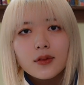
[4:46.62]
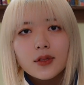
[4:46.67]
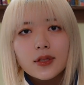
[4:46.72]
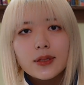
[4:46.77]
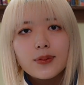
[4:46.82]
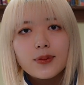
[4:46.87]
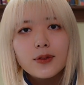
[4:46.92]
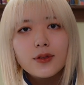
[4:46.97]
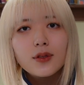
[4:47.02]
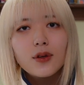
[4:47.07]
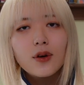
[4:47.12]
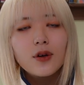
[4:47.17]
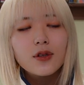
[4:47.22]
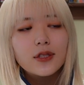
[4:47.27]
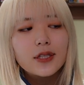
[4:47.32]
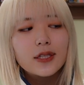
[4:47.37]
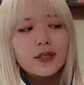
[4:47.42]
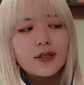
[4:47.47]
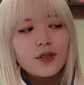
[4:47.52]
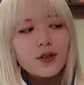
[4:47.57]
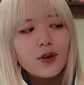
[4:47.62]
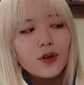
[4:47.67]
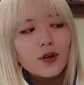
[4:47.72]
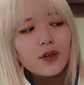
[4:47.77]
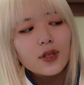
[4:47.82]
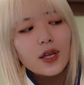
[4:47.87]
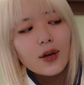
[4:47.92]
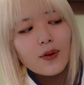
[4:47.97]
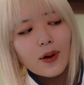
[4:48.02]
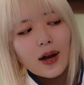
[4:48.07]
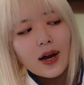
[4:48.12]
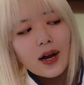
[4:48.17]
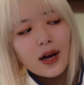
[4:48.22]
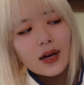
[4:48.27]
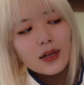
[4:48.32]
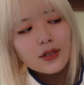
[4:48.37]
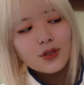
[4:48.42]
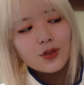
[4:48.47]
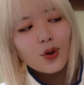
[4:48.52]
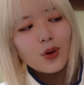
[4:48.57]
自分の実力で
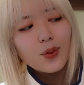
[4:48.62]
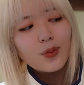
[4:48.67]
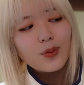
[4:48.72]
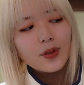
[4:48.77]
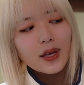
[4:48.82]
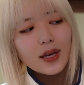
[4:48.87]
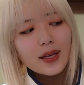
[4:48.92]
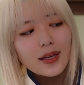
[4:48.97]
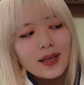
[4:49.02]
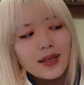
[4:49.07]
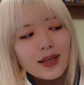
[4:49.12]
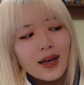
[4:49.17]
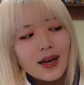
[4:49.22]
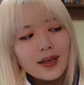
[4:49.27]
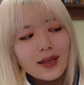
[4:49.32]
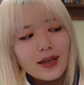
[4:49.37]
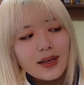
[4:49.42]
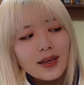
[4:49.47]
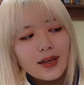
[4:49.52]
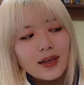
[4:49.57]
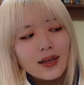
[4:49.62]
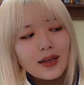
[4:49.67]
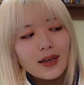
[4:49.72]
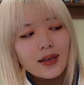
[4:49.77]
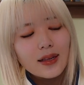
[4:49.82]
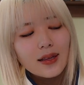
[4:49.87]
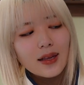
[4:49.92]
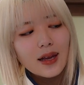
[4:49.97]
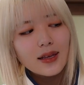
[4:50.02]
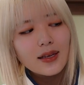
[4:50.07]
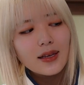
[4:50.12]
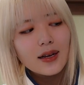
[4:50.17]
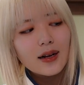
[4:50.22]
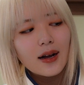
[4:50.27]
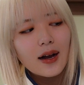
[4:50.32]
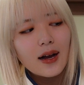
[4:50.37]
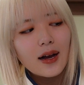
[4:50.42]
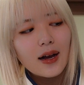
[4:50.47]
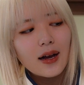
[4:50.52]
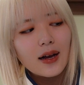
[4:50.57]
は勝負できない何
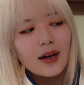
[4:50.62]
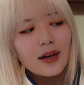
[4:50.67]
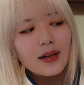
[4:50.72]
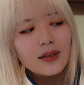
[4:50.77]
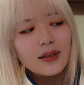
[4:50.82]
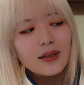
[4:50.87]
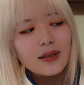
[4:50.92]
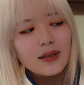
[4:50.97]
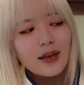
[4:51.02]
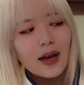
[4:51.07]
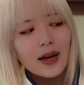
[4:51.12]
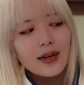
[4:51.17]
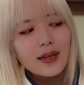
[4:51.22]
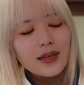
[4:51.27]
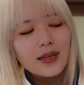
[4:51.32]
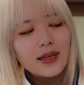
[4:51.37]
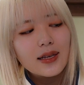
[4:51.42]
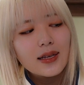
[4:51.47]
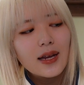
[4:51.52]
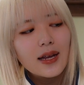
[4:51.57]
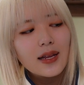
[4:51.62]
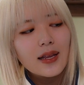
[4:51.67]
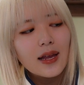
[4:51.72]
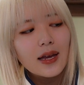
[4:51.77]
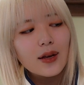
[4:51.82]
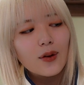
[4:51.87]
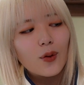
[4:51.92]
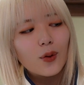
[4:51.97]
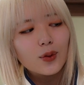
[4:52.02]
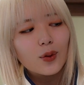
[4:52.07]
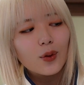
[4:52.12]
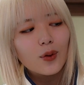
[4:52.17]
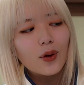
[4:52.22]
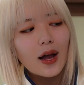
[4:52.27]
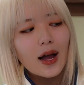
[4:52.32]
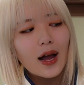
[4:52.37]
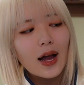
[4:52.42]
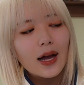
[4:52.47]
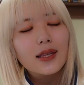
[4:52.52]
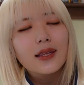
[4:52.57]
かやりきれないこと
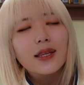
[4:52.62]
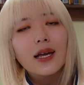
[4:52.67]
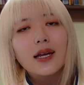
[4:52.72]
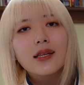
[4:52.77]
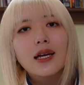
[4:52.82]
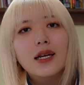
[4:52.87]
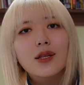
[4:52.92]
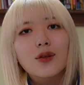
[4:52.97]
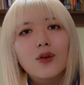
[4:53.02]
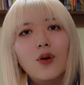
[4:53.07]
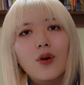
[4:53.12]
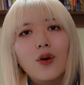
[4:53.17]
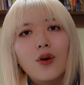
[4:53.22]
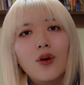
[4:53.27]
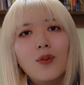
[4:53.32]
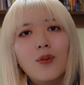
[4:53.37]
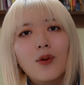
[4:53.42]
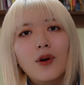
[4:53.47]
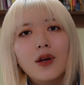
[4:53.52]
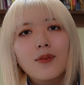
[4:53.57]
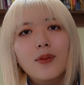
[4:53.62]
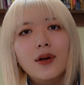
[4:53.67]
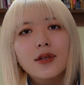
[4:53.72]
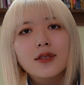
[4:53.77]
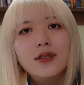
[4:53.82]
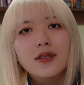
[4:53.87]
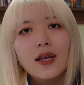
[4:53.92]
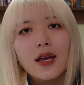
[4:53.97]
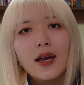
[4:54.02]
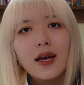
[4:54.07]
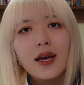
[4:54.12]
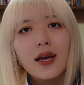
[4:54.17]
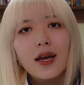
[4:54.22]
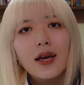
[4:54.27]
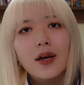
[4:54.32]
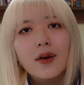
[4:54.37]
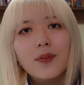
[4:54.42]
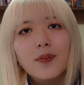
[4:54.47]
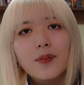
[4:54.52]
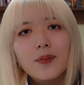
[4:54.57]
があったんだと思います
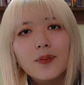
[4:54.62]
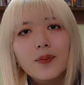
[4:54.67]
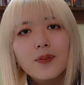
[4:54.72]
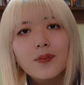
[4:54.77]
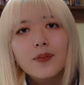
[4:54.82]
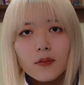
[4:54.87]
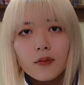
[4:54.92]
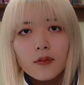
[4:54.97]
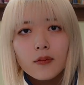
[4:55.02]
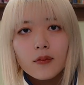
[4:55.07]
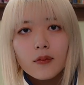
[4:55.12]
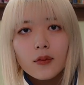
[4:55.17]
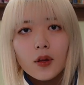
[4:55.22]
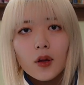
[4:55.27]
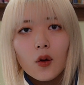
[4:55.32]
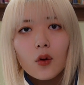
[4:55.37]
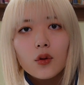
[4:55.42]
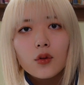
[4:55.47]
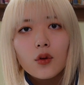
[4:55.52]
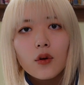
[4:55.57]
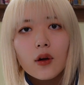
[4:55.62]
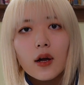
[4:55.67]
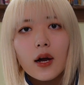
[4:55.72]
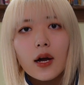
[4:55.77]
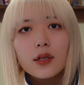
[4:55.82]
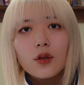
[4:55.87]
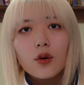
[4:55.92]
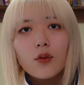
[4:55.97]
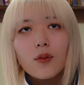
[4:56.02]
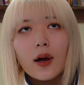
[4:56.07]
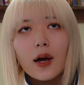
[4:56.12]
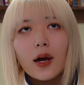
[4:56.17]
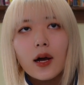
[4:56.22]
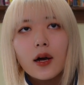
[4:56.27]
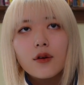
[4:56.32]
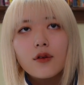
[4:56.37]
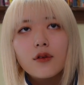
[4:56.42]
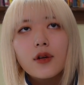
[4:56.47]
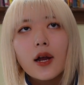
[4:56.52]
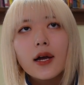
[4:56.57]
ね。このカード
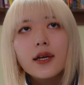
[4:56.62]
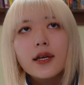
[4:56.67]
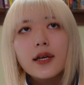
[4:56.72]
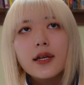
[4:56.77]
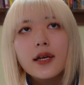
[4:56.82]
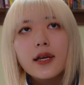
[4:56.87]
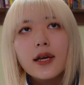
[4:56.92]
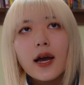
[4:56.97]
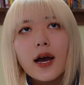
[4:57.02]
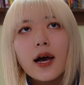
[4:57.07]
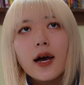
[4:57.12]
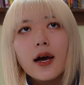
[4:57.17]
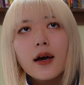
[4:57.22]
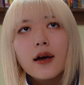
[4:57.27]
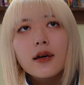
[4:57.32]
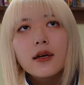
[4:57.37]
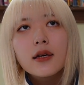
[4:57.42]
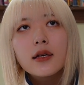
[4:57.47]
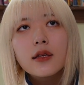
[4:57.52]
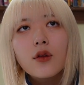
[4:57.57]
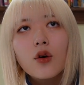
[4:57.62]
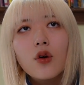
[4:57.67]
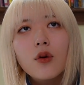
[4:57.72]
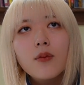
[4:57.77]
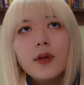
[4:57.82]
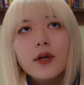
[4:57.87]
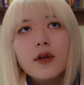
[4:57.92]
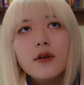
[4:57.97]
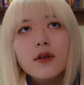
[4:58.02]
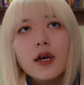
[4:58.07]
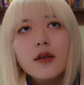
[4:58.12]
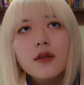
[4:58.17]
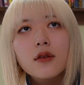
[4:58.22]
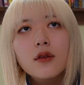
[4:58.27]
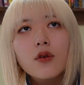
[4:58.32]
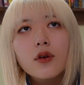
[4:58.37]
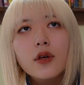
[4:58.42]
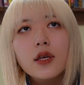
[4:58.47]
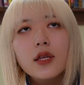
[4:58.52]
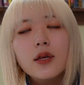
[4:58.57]
は裏切りや人を見下す
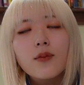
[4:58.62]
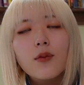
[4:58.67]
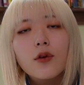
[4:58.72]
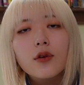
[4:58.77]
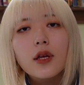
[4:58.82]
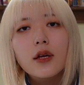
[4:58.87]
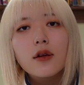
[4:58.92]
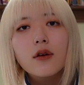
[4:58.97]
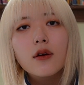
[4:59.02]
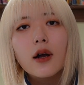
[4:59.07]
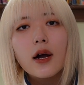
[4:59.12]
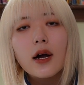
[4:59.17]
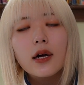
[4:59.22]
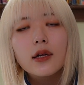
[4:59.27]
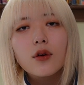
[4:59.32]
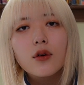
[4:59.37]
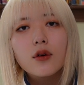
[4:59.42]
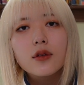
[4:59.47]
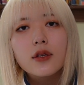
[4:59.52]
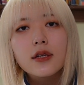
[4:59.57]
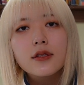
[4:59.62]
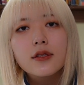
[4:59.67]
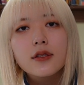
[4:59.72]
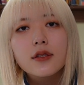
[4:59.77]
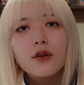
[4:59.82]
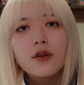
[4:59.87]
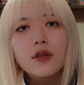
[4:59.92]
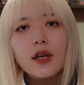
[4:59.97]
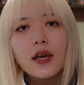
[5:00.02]
時にも出るカードですの